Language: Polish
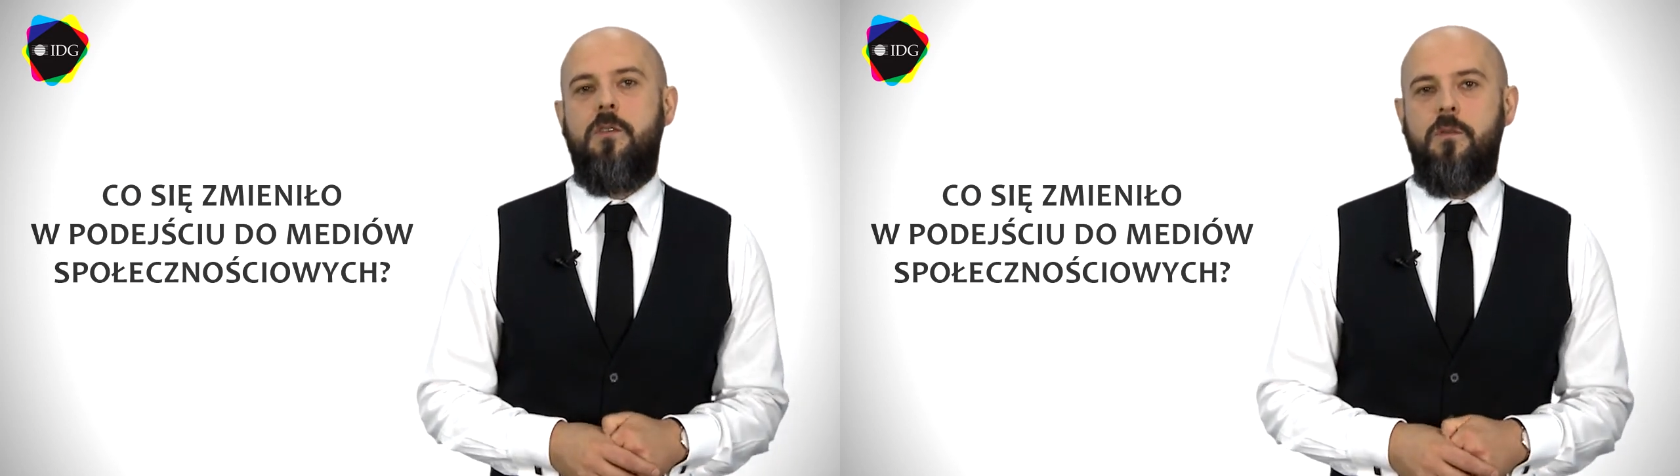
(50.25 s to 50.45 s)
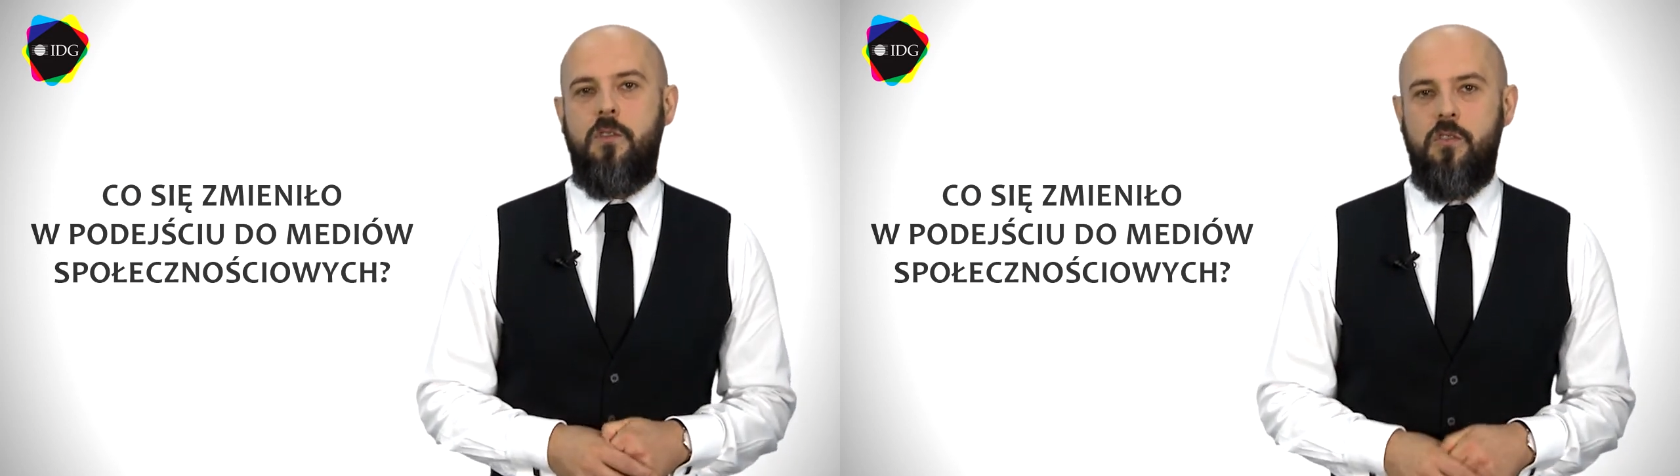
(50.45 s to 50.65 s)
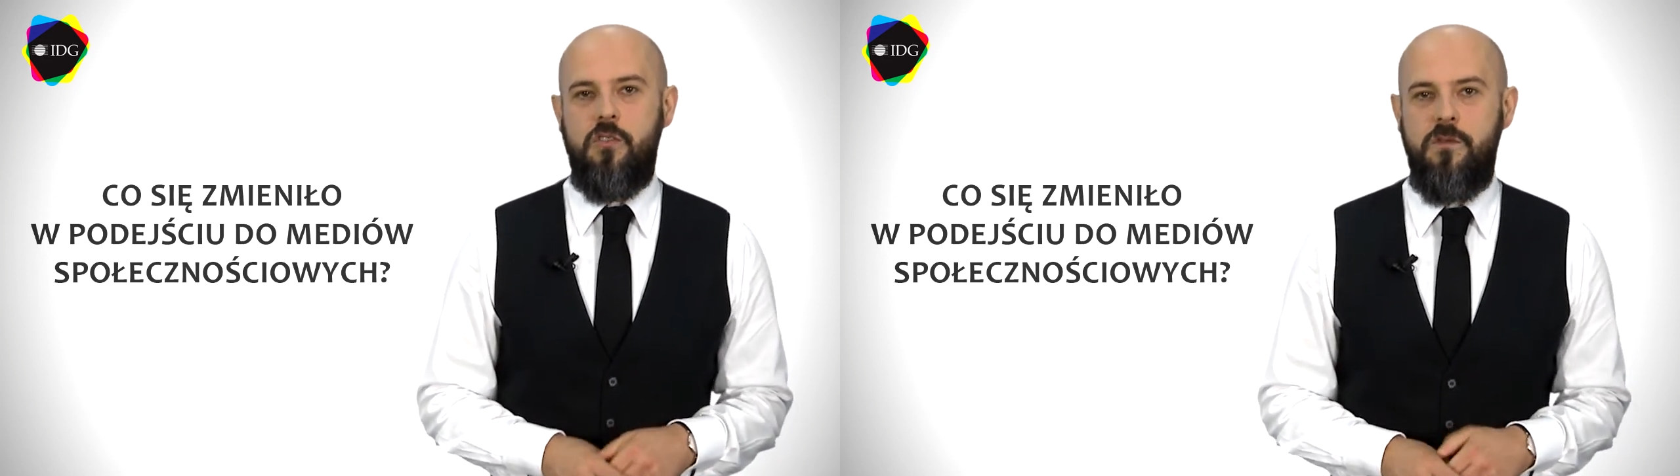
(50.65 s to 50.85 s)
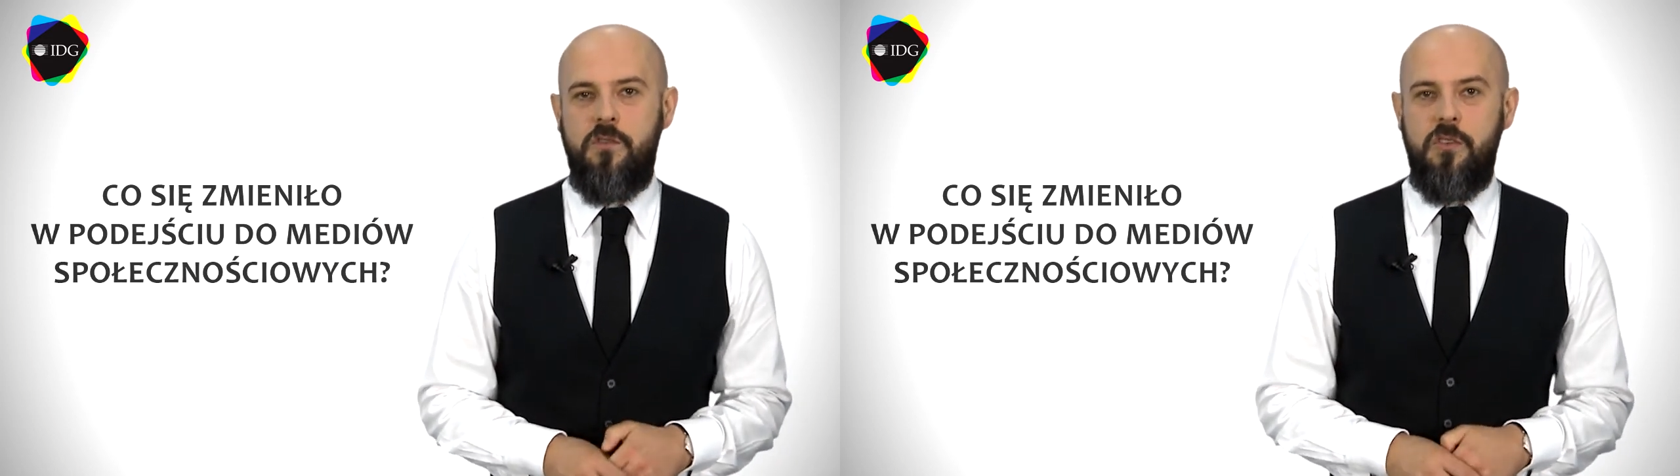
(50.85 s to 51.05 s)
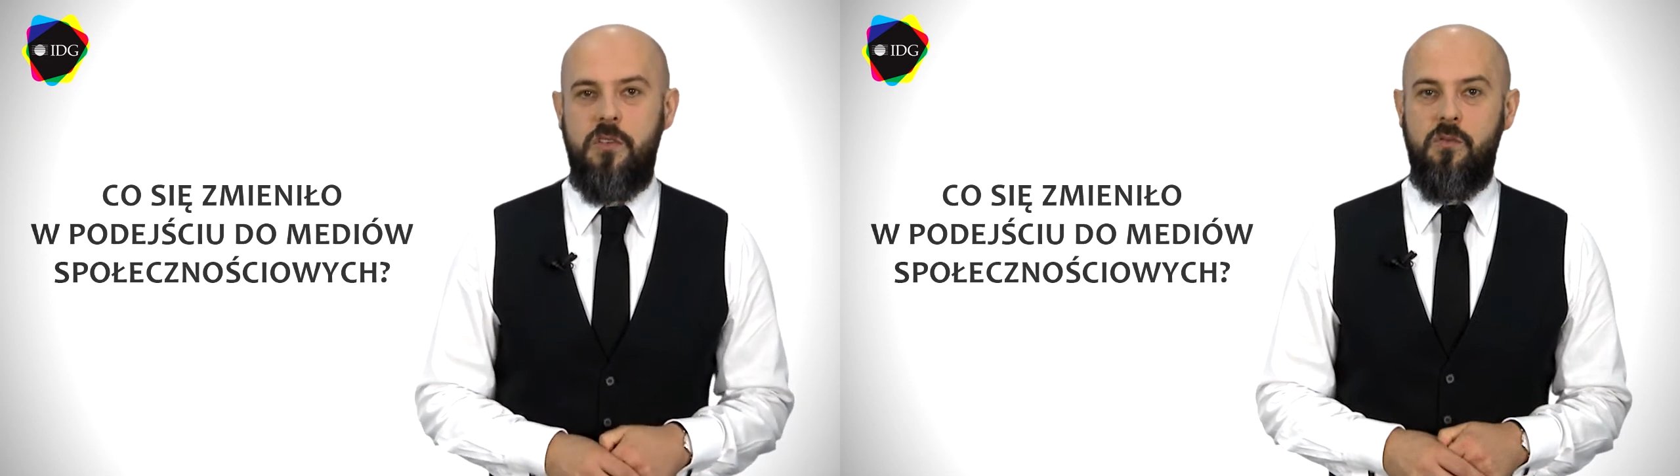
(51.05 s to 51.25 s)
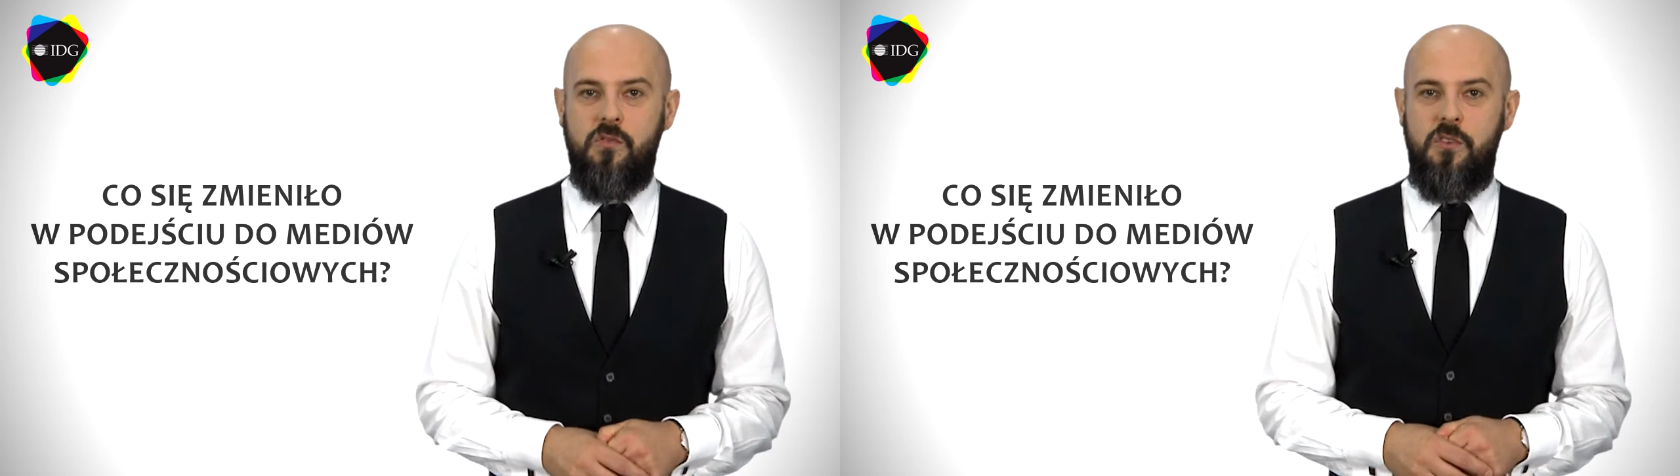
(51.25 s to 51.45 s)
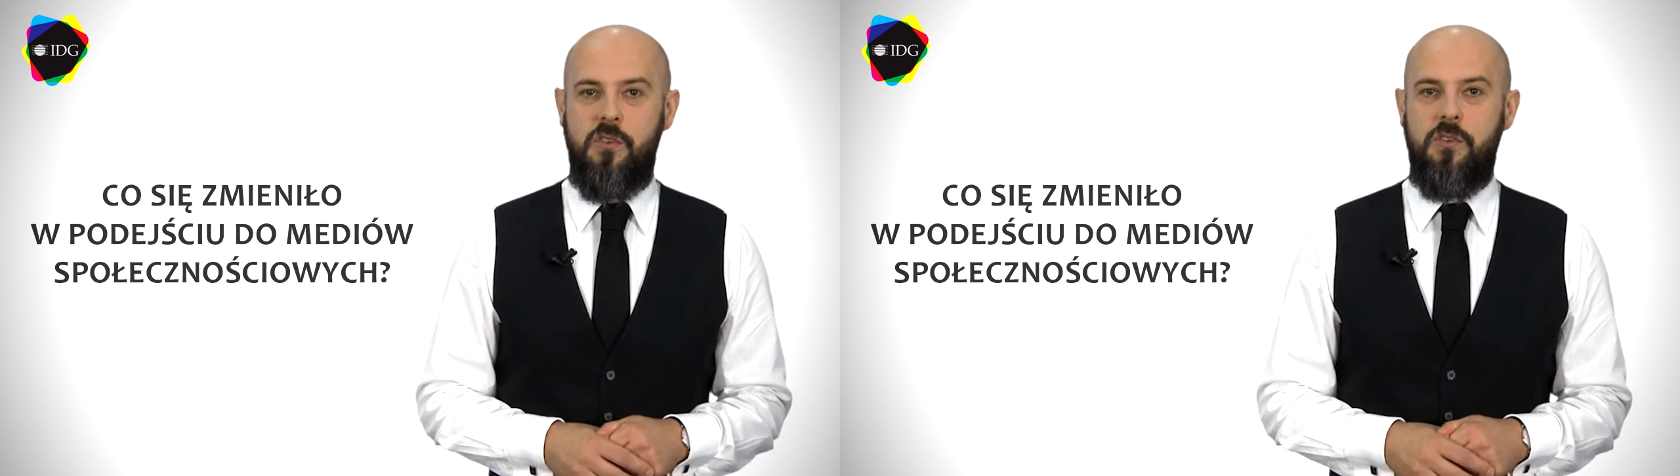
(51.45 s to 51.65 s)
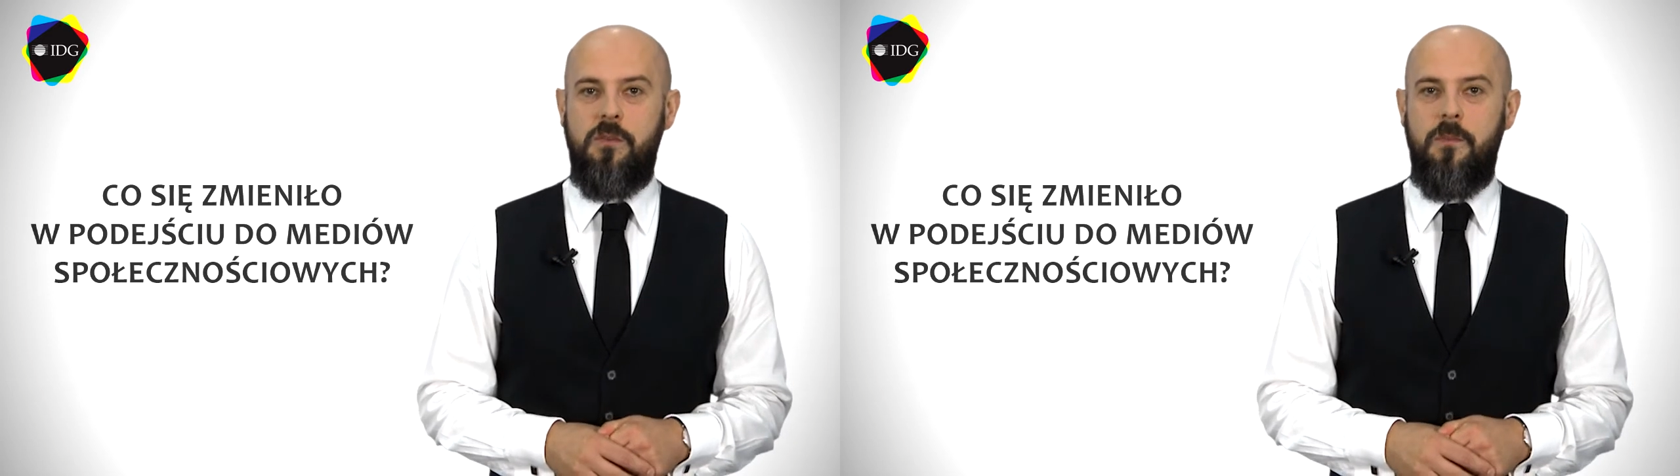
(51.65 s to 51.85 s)
wdrożyć w życie już
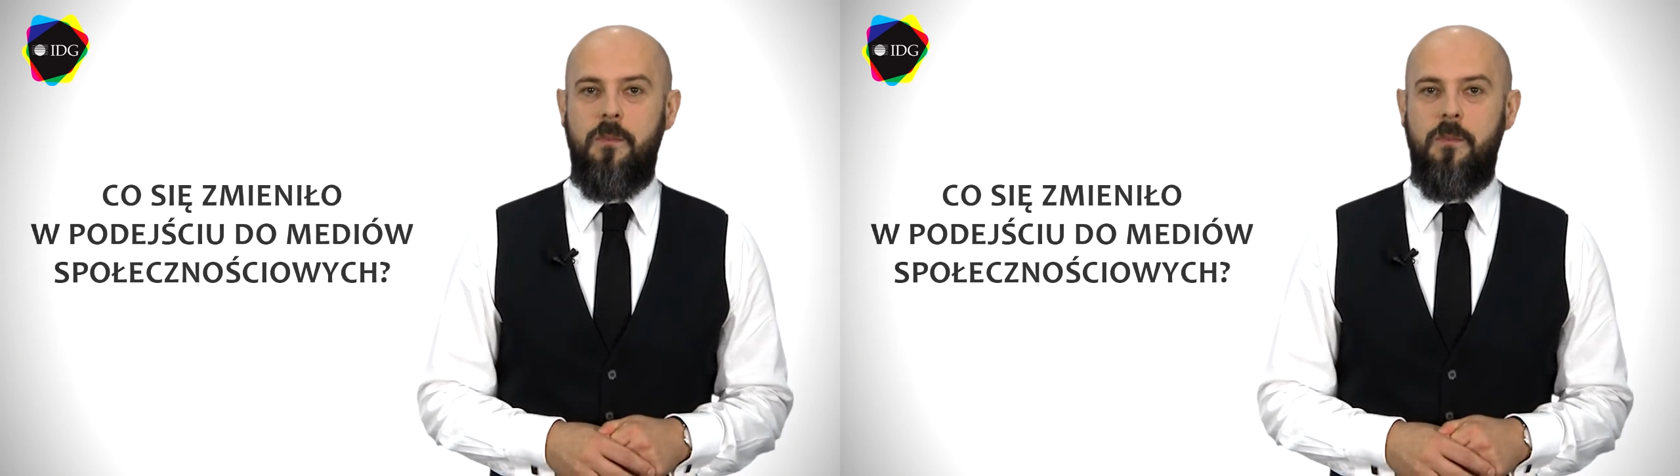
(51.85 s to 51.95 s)
dziś?